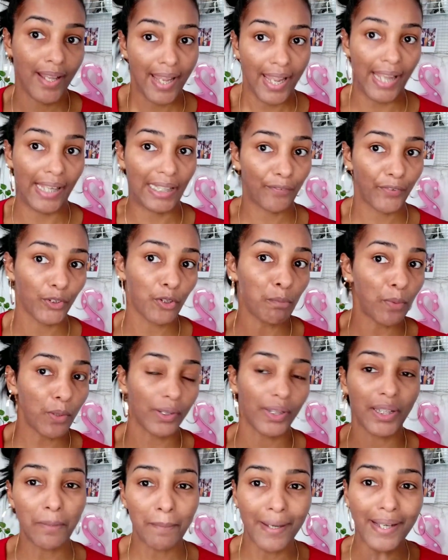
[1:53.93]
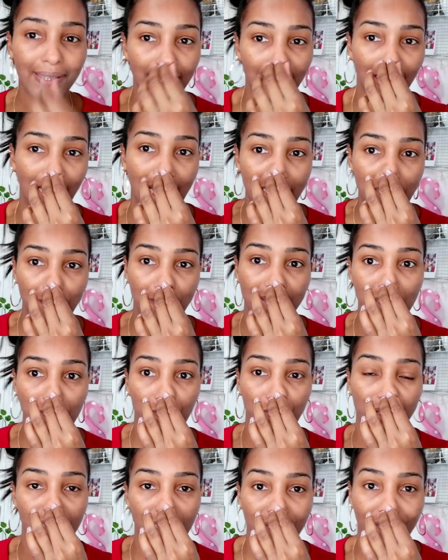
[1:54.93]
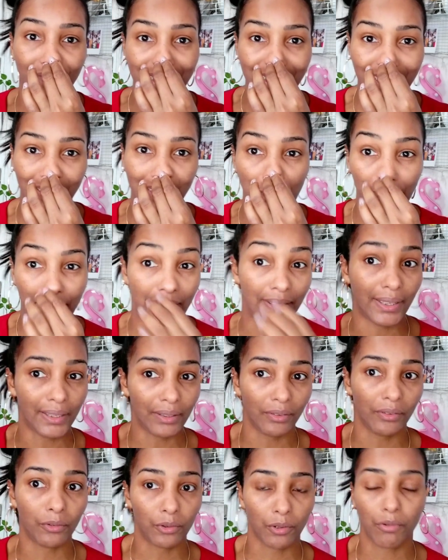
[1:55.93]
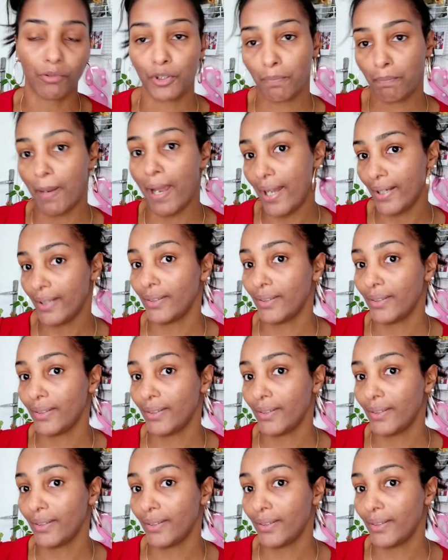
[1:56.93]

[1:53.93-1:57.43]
Ela fica um pouquinho mais clara, mas depois ela vai se adaptando no tom de pele.